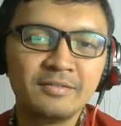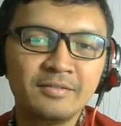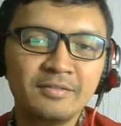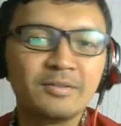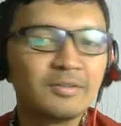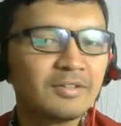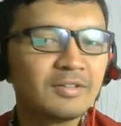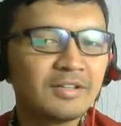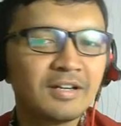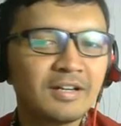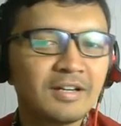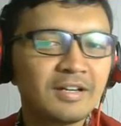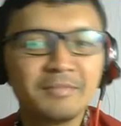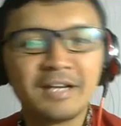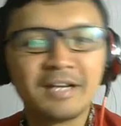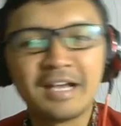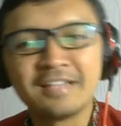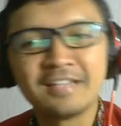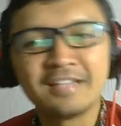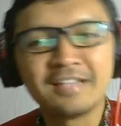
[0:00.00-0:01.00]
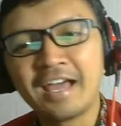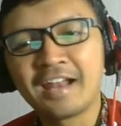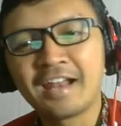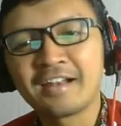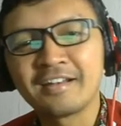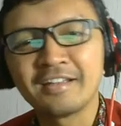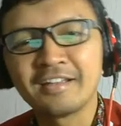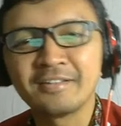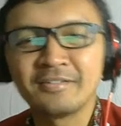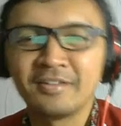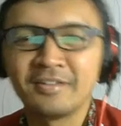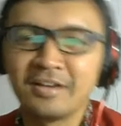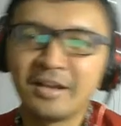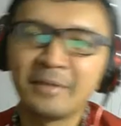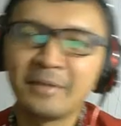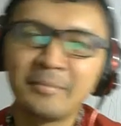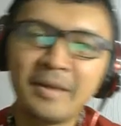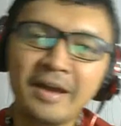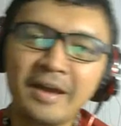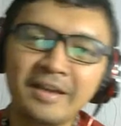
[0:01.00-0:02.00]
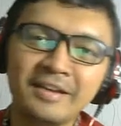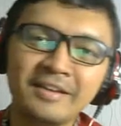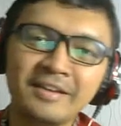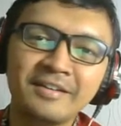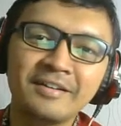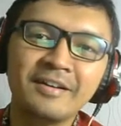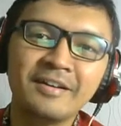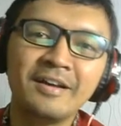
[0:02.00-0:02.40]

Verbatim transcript: untuk mengajar gitu dengan baik.